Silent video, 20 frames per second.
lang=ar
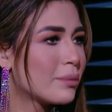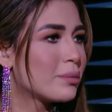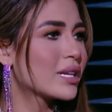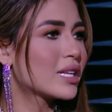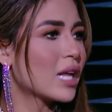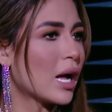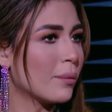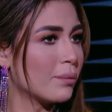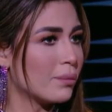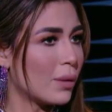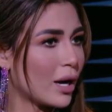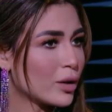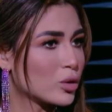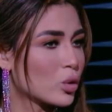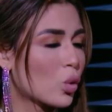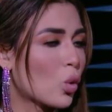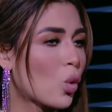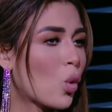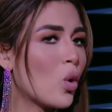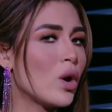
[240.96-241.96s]
بندعم بعض
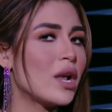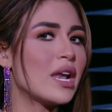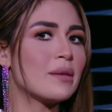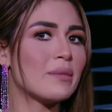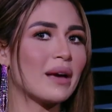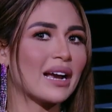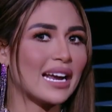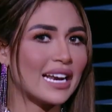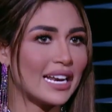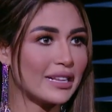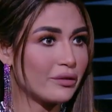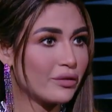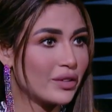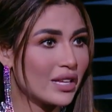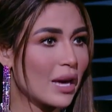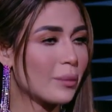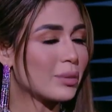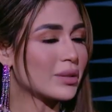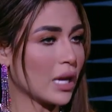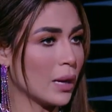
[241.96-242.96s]
وكل المجالات
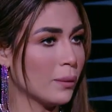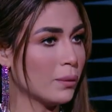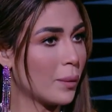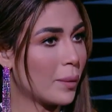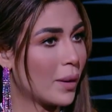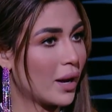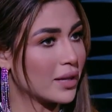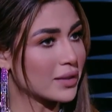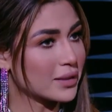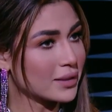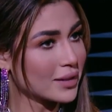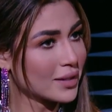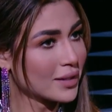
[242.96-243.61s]
فيها بتحب بعض